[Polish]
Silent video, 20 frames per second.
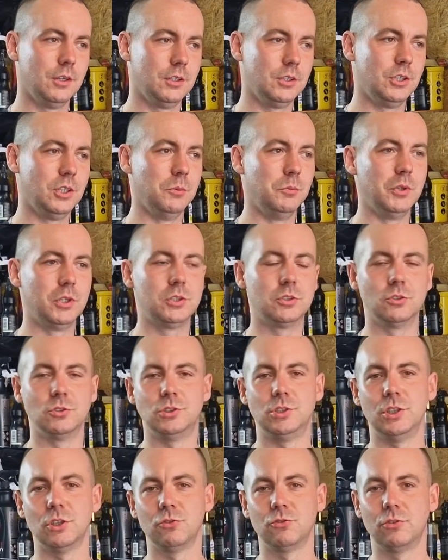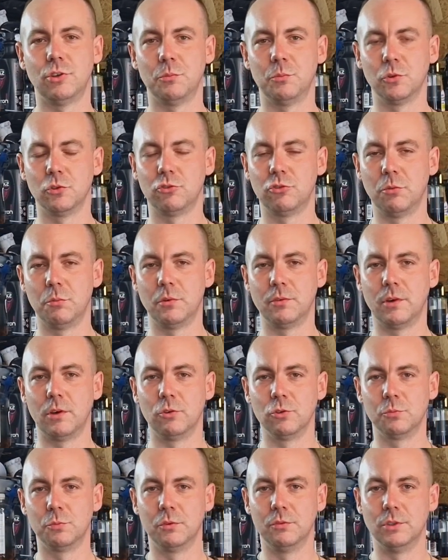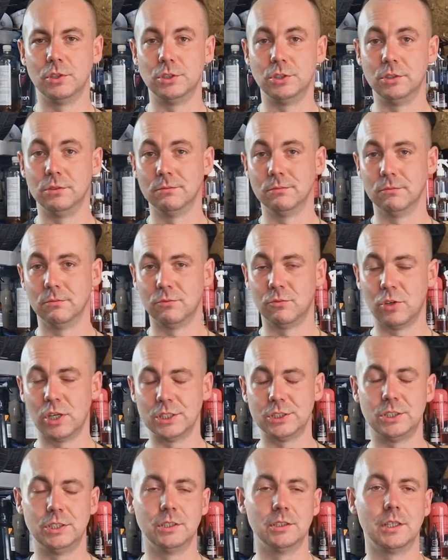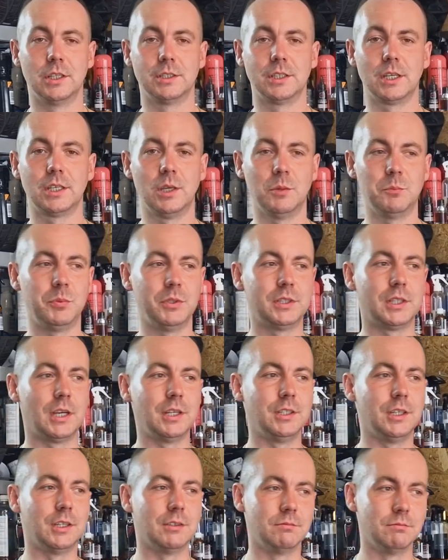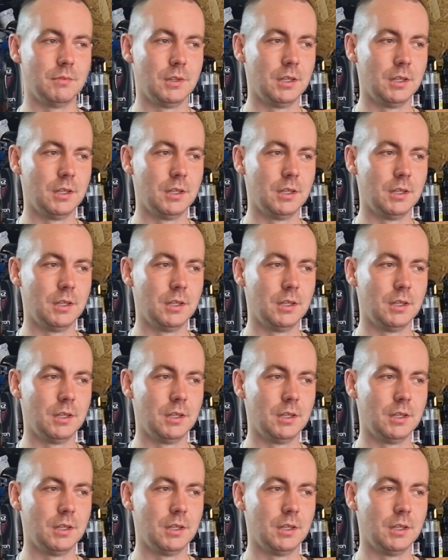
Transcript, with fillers: Gdyby ktoś jeszcze potrzebował odpowiedzi właśnie na takie pytanie,